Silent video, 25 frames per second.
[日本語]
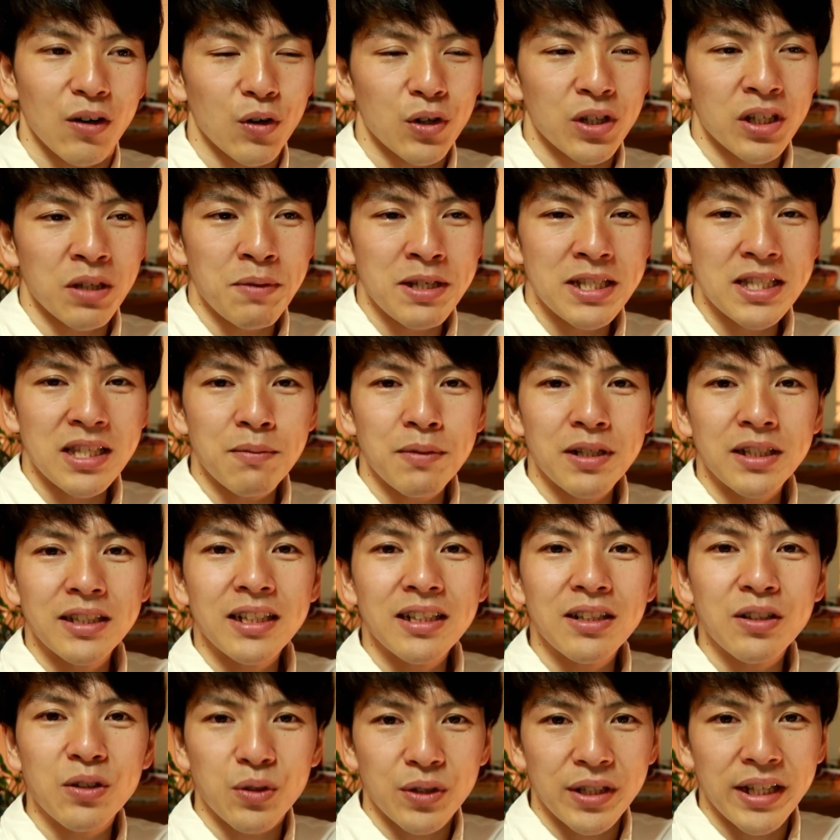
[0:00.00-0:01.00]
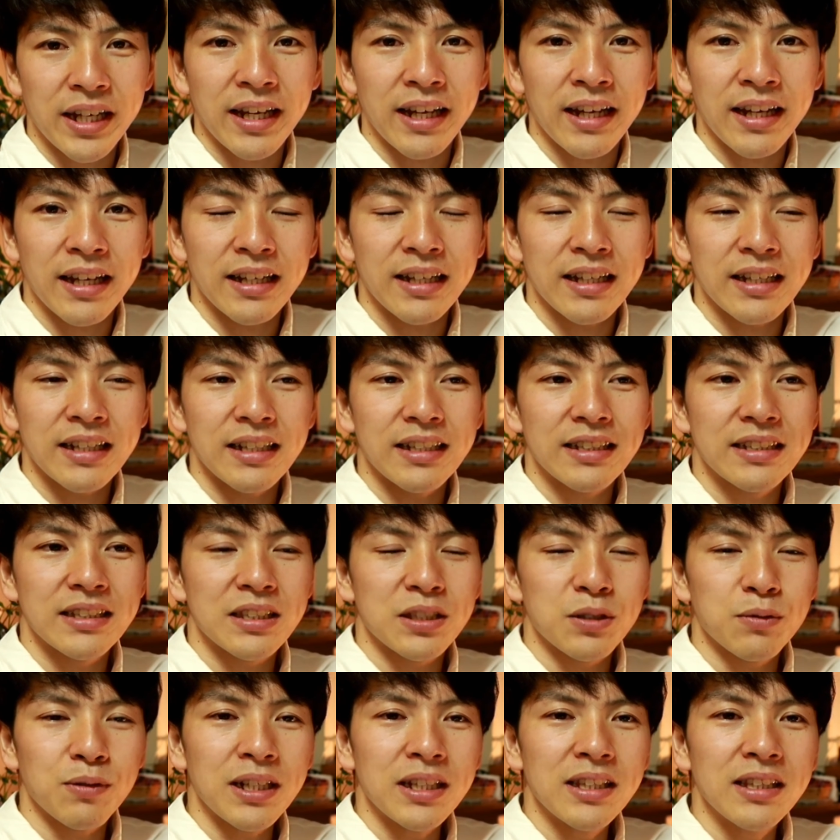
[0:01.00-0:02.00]
お姫様抱っこで
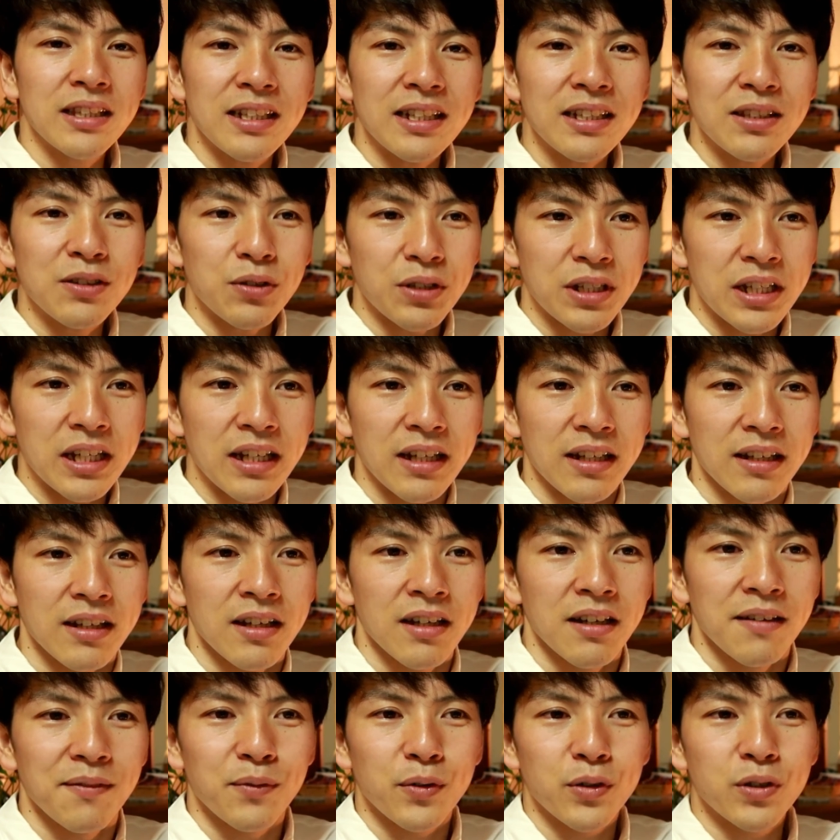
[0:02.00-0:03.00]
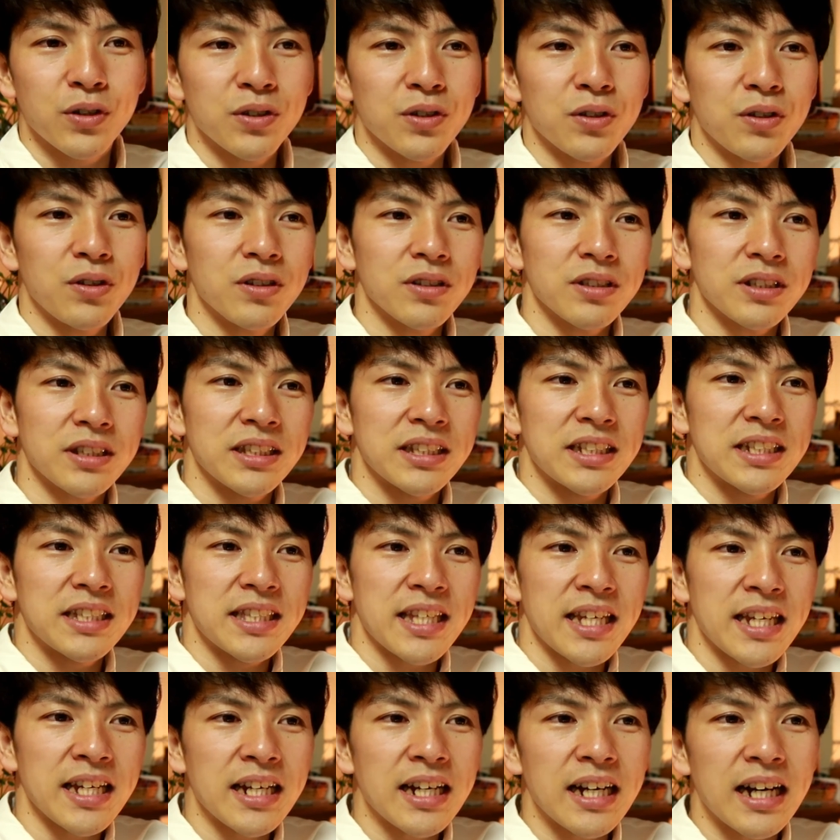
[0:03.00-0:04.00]
座った後に、僕の姿
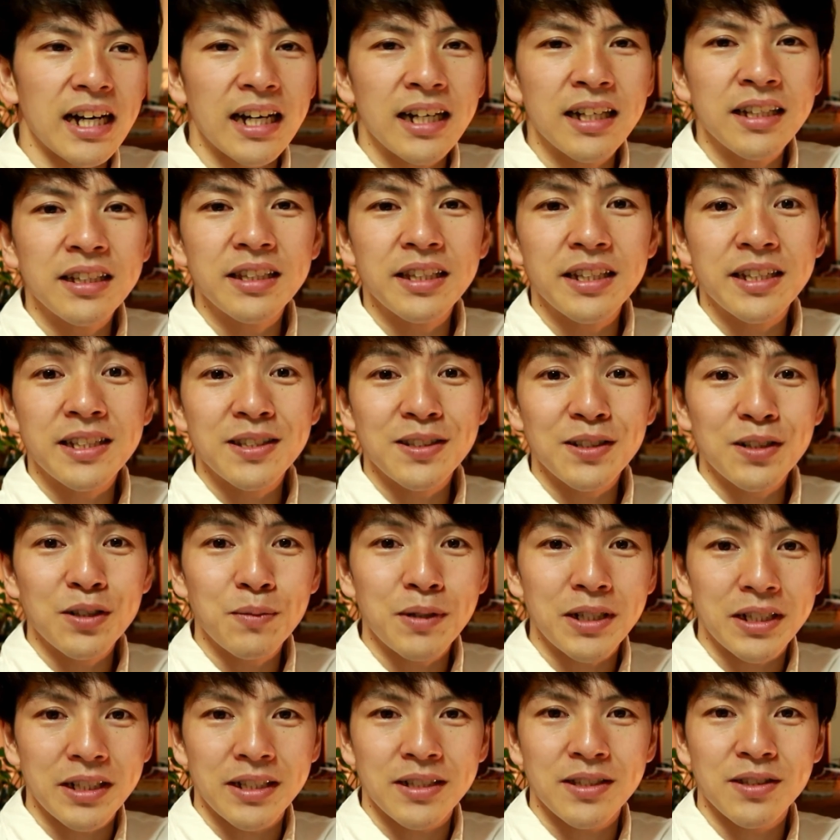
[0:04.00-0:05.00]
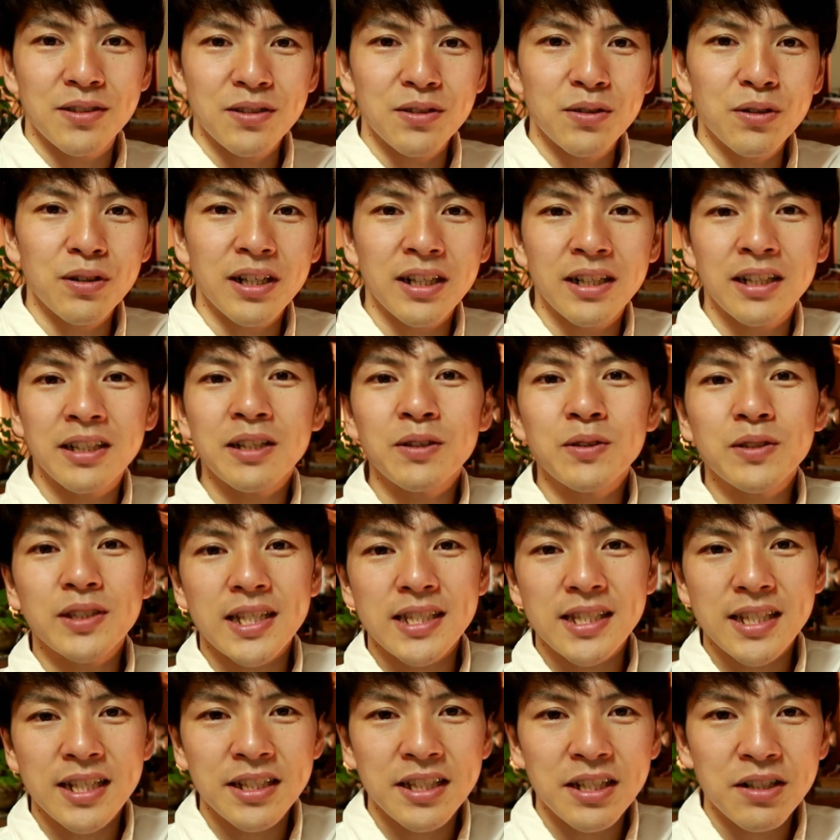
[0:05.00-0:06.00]
勢が安定するまでずっと体を
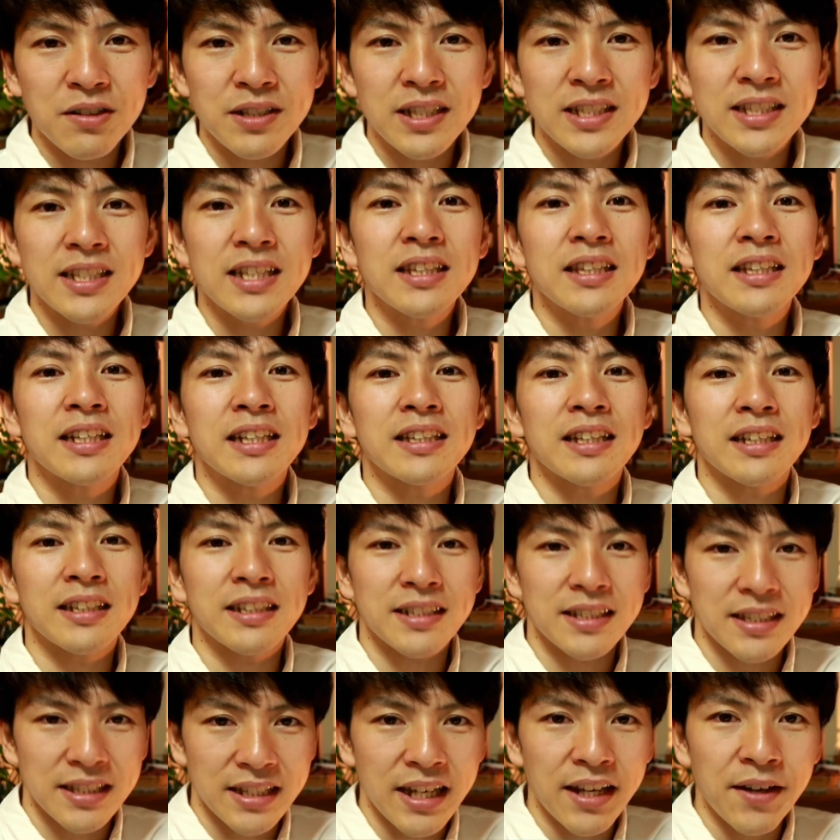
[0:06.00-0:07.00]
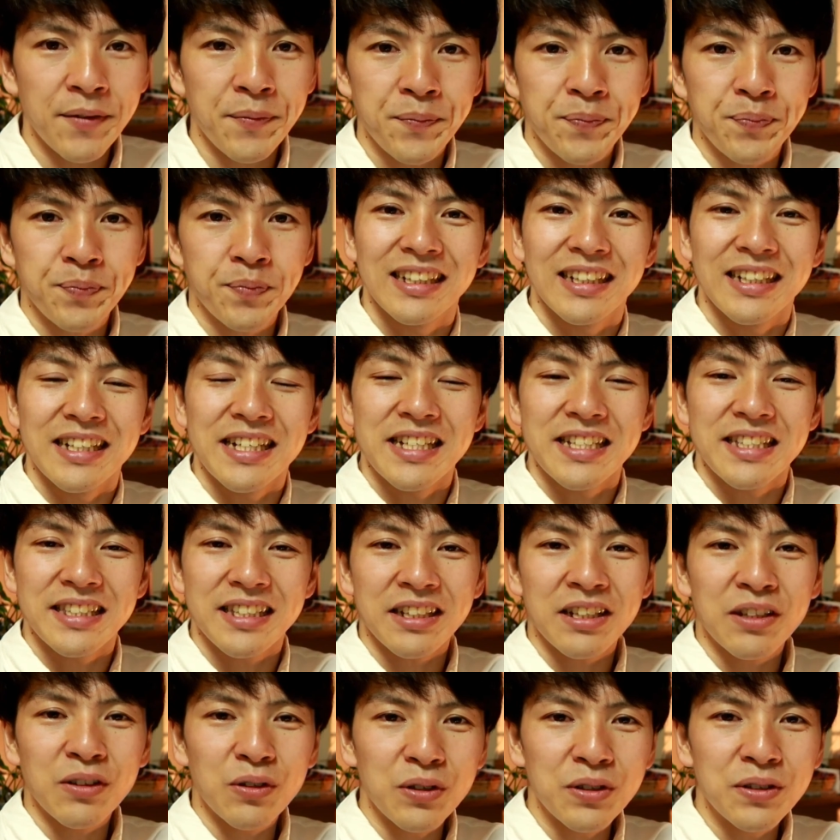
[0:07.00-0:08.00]
支えてくださっていたんですね。
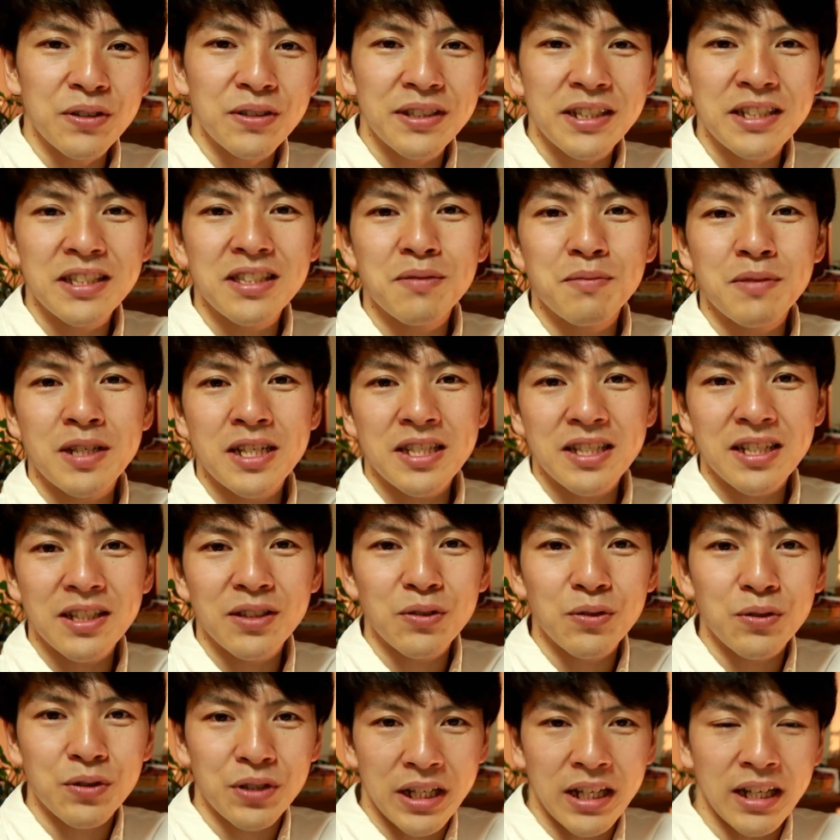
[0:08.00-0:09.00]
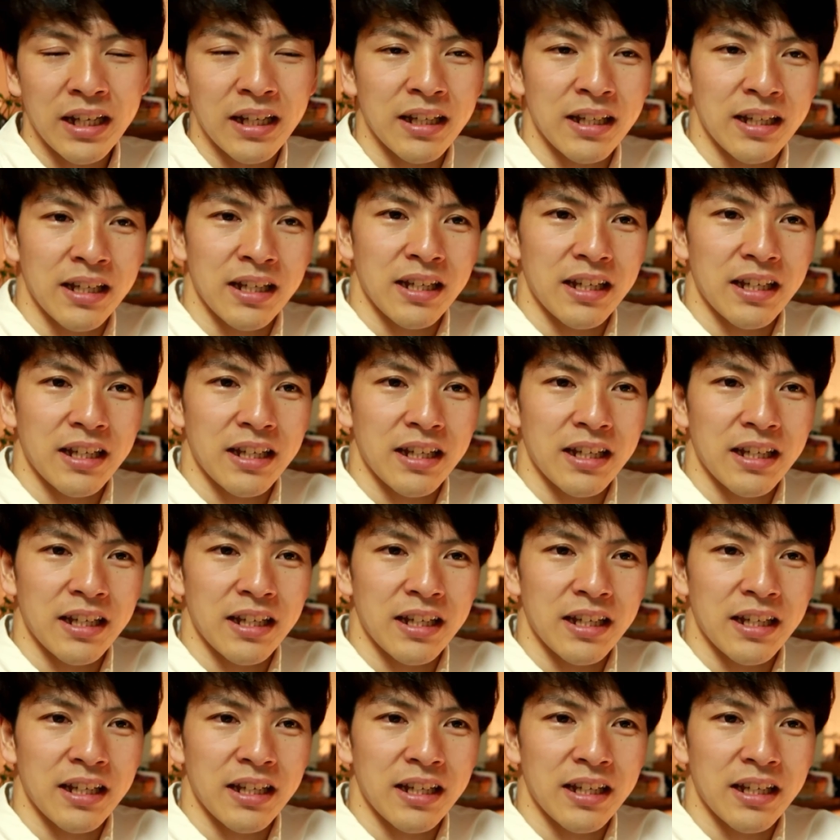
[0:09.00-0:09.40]
先ほど説明した通り、